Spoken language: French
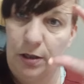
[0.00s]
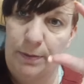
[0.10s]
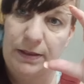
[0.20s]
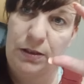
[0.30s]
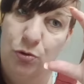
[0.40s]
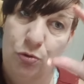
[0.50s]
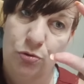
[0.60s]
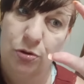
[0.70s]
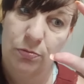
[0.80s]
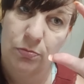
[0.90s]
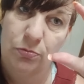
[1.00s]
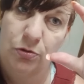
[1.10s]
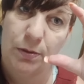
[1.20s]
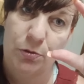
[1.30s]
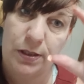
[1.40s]
la partie haute
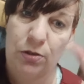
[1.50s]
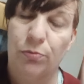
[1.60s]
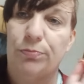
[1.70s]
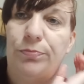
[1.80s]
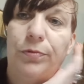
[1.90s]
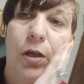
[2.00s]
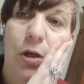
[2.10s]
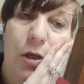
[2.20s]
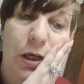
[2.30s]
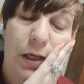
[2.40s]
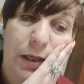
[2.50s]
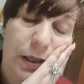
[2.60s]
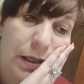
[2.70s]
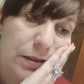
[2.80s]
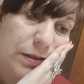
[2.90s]
de la brosse à dents.
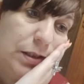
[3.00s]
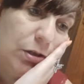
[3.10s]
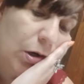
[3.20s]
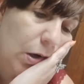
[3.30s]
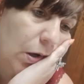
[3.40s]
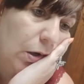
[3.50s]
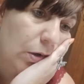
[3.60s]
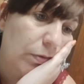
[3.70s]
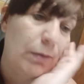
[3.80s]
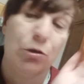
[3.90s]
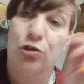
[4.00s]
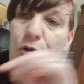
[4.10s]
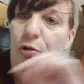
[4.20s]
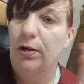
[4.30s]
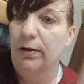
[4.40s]
Et si, euh, voilà, moi je suis
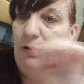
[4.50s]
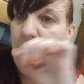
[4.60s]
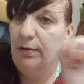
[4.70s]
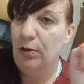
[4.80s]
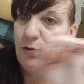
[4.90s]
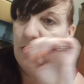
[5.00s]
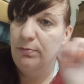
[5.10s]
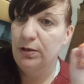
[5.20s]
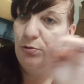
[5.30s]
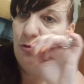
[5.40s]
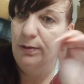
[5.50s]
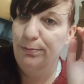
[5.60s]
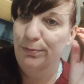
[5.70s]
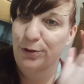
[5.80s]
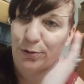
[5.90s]
encore à, l'ancienne méthode,
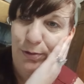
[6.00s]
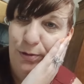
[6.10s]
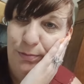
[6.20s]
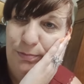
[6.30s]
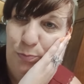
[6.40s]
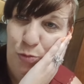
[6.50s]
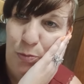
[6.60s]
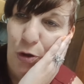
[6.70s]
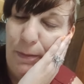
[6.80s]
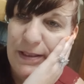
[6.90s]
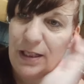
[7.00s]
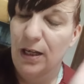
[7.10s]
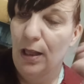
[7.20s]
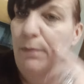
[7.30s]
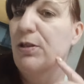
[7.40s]
je ne suis pas encore passer.
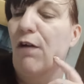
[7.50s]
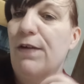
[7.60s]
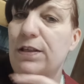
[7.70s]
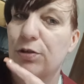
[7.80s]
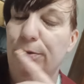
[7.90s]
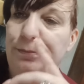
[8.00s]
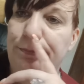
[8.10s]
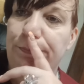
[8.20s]
Parce qu'en fait, euh,